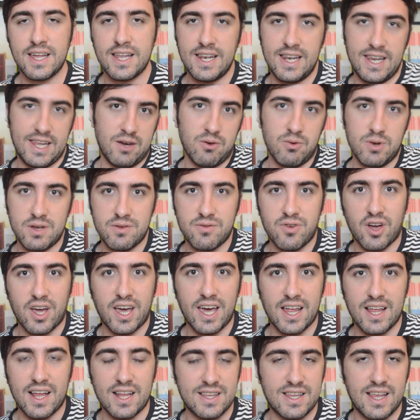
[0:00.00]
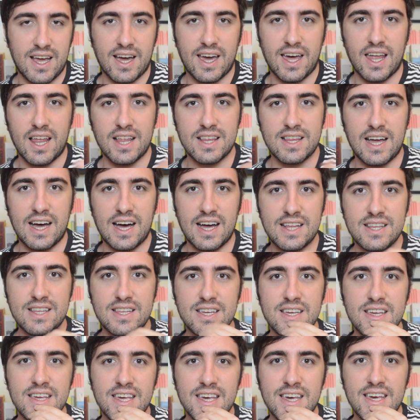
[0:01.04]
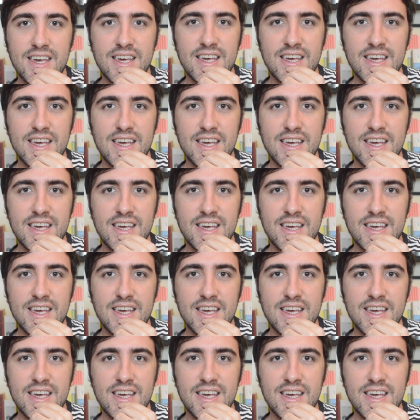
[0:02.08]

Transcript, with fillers: lê o livro até aquela data